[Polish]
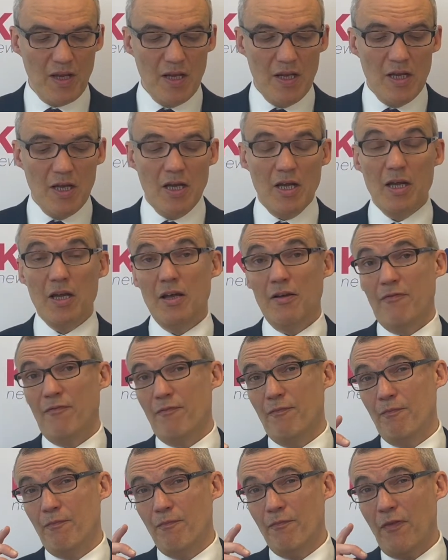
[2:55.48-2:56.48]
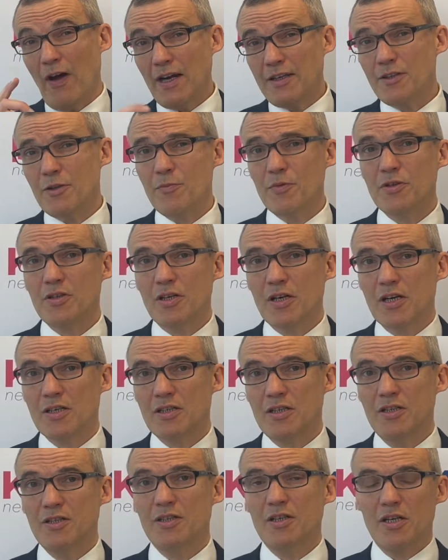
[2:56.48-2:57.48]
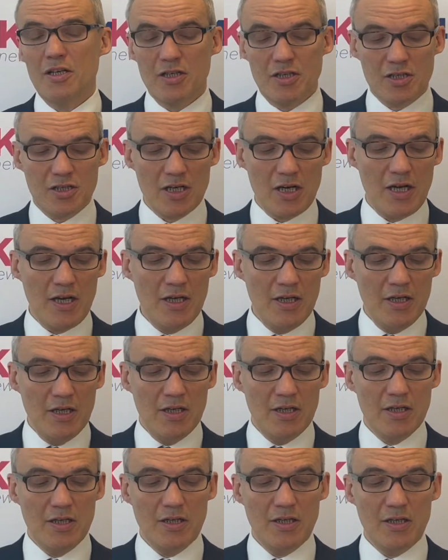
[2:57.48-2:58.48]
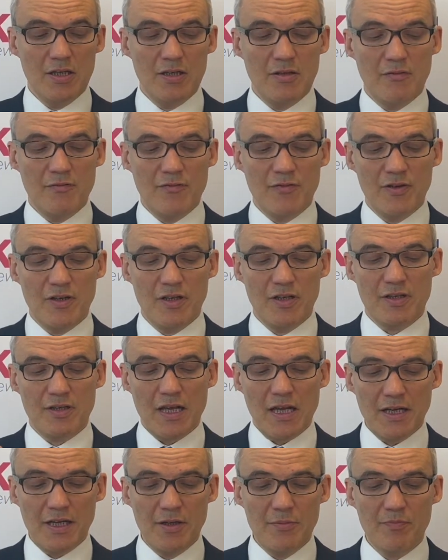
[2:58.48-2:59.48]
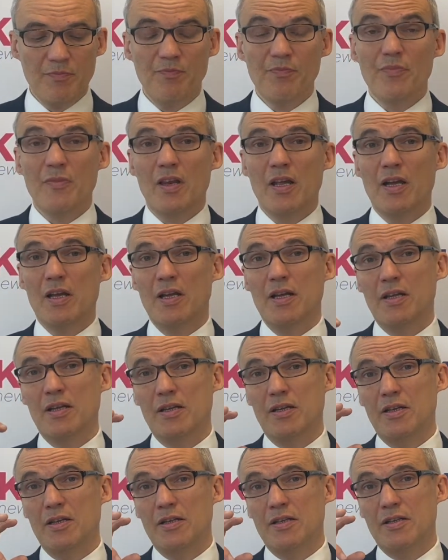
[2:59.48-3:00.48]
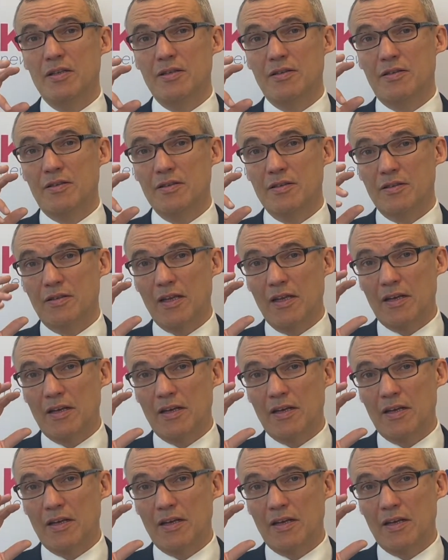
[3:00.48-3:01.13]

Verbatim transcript: E, warto podkreślić, że w takim E, ten